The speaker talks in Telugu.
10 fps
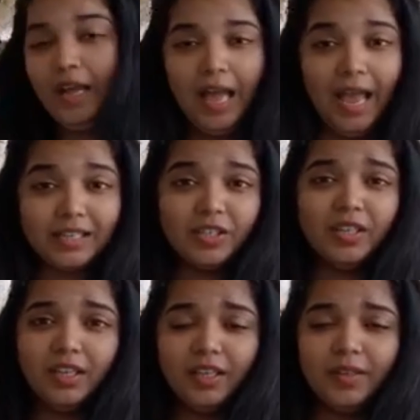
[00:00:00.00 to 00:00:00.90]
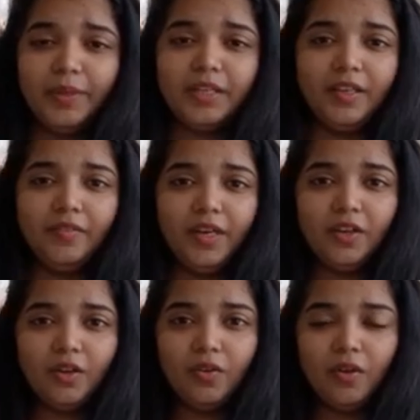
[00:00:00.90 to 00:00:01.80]
యాక్చువల్గా నేను మీకు ఈ
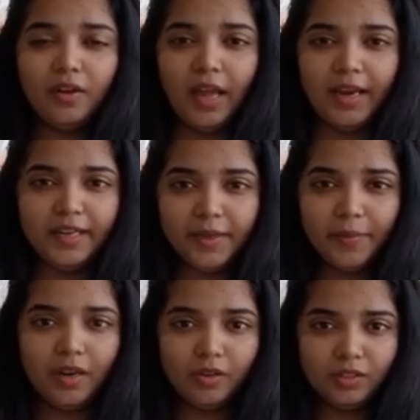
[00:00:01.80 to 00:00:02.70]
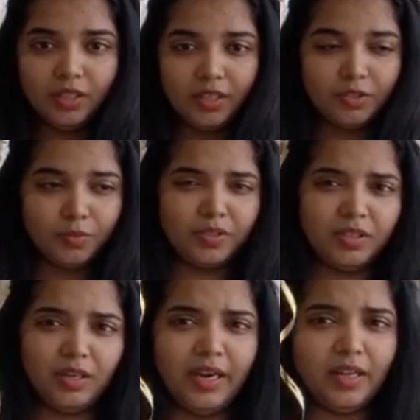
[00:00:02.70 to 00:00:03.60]
వీడియోలో నైట్ టైం ఎలా ఉంది అనేది
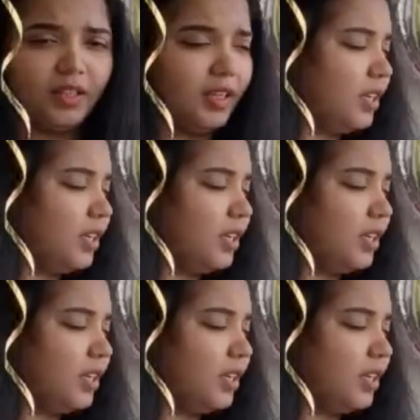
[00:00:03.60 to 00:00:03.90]
చూపిస్తాను నైట్ అయితే ఇంకా